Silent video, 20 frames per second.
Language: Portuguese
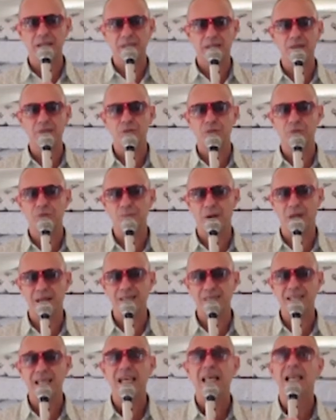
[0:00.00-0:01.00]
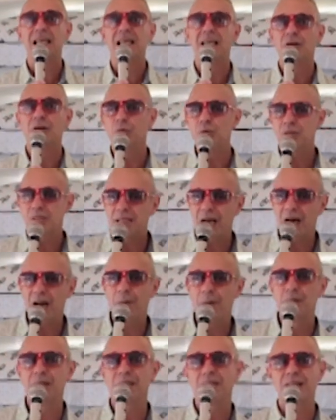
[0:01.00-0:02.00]
aqui e tudo mais. No
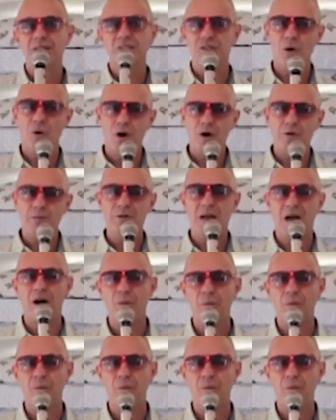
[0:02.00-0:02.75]
sábado é das nove à